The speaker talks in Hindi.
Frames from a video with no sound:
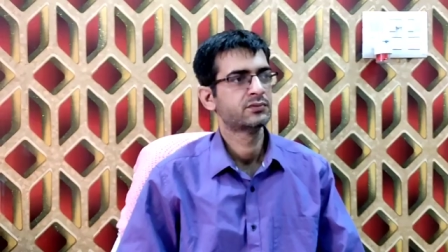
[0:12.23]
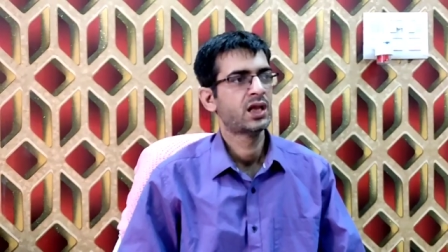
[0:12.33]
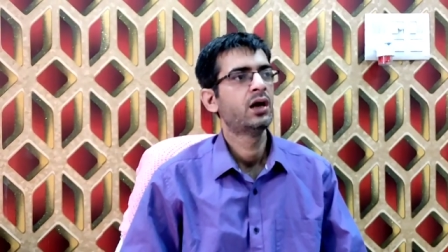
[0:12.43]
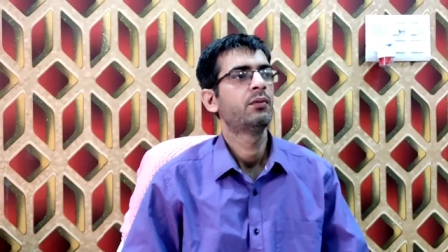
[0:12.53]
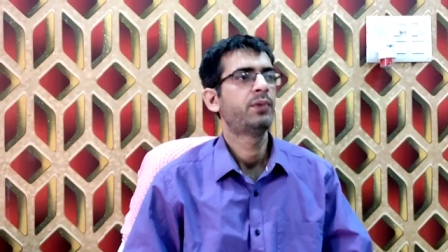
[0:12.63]

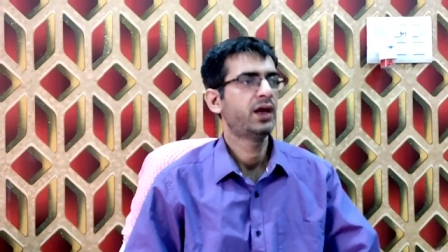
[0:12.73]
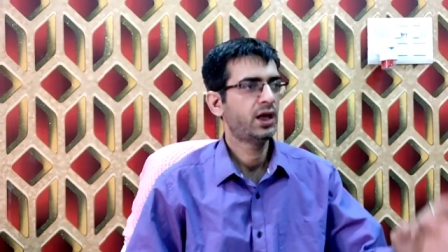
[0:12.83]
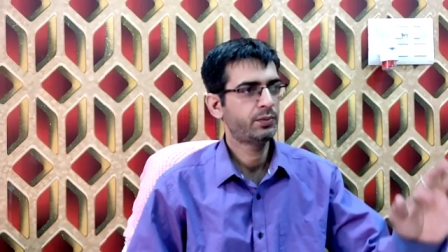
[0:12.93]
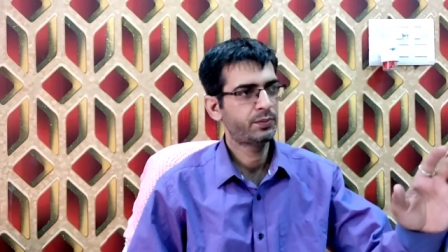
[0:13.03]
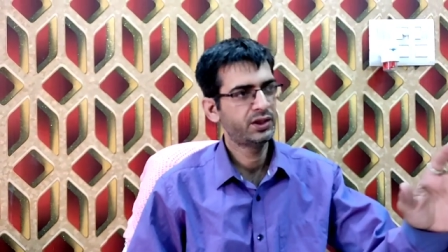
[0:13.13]

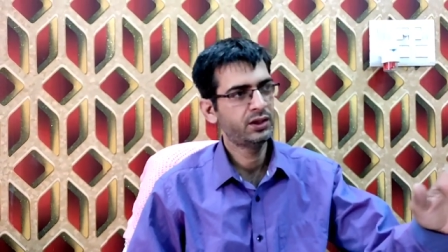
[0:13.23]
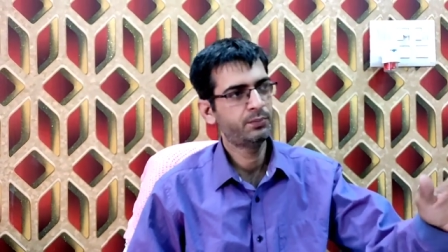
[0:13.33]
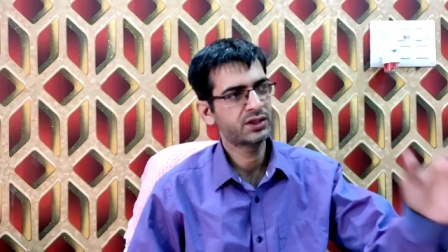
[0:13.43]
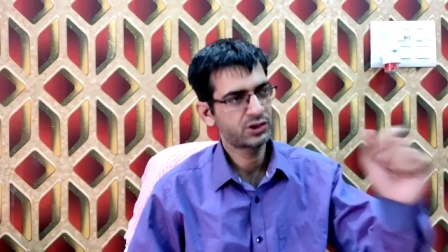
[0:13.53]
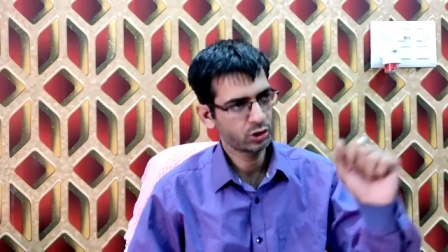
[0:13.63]
पहले आप अपने
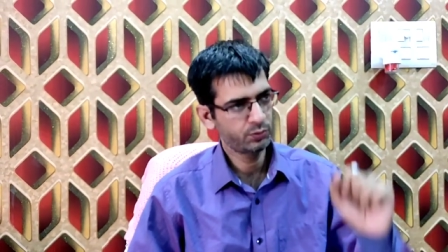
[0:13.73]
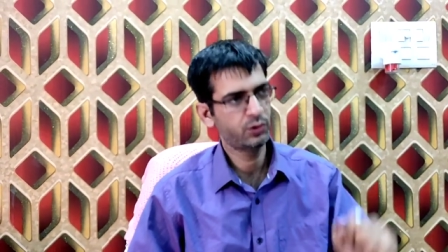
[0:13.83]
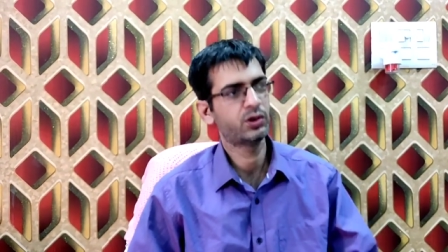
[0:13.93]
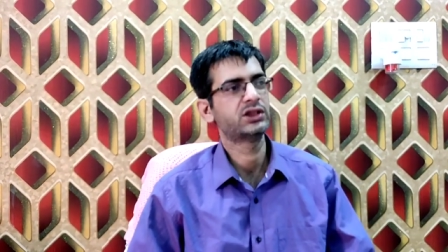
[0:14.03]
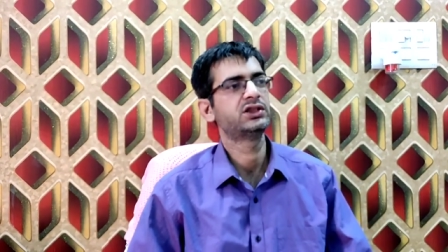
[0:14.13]
बच्चे को
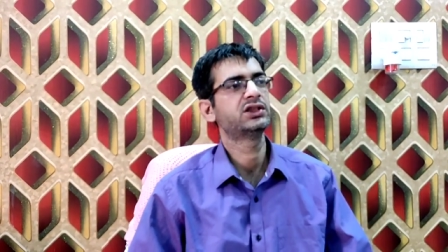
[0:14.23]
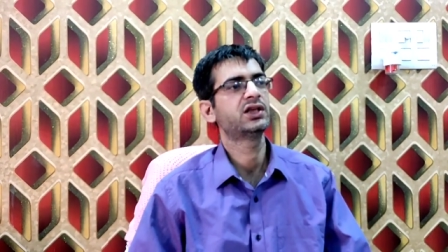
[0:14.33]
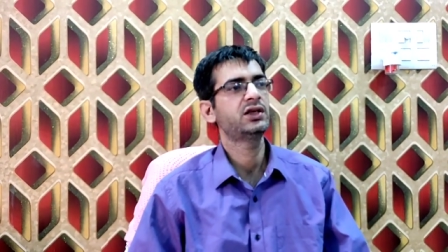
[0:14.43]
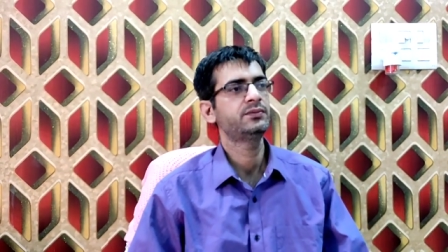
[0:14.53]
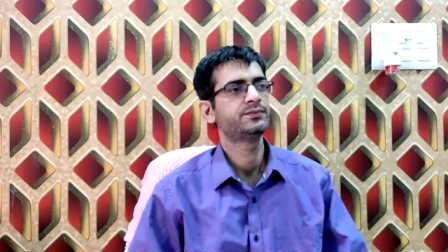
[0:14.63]
बुलवा दीजिए
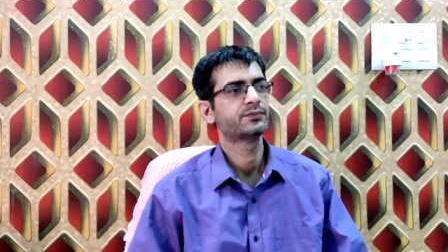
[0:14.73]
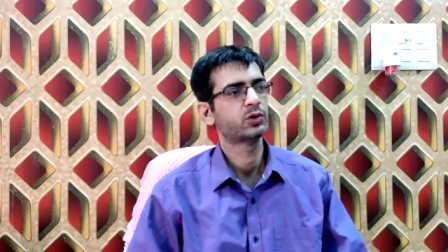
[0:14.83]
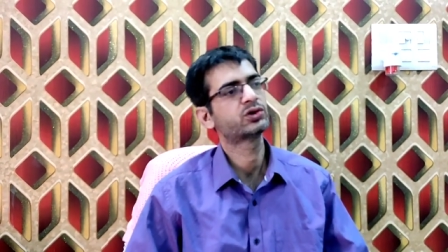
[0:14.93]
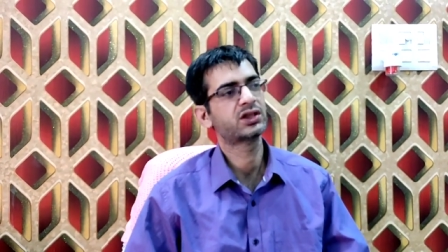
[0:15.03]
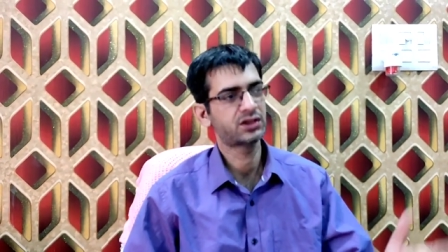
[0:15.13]
जरा
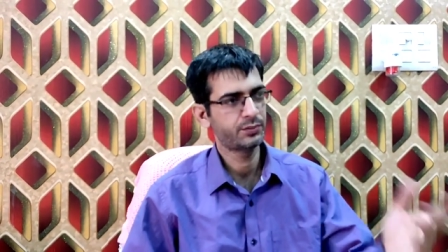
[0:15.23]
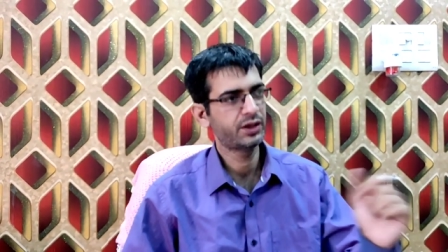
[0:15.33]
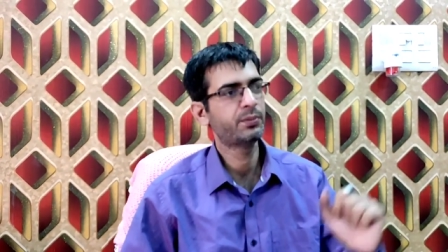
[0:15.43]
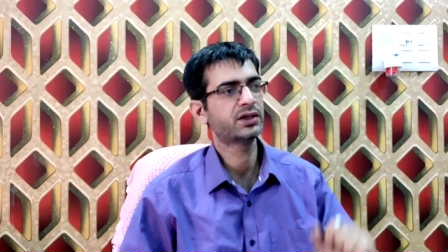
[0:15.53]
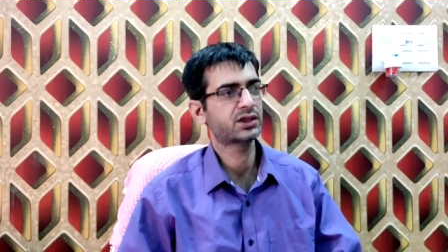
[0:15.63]
उसके
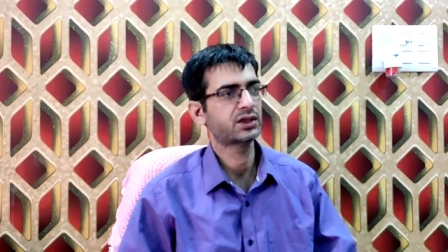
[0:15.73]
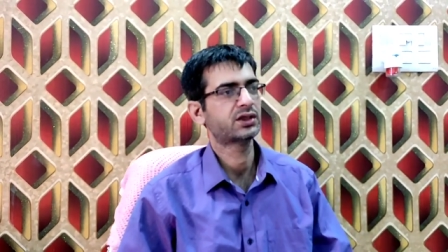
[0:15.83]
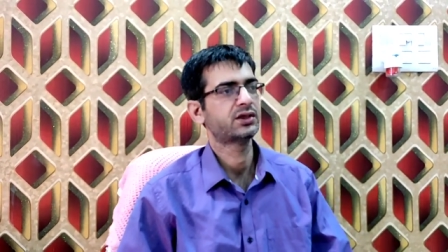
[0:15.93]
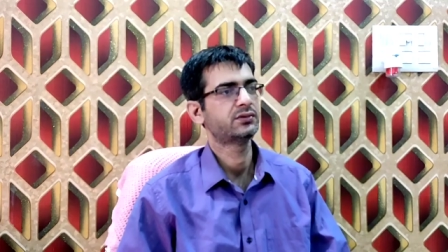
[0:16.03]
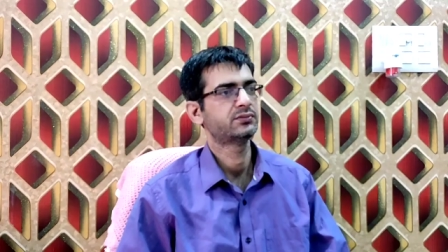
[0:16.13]
सामने ही बात करते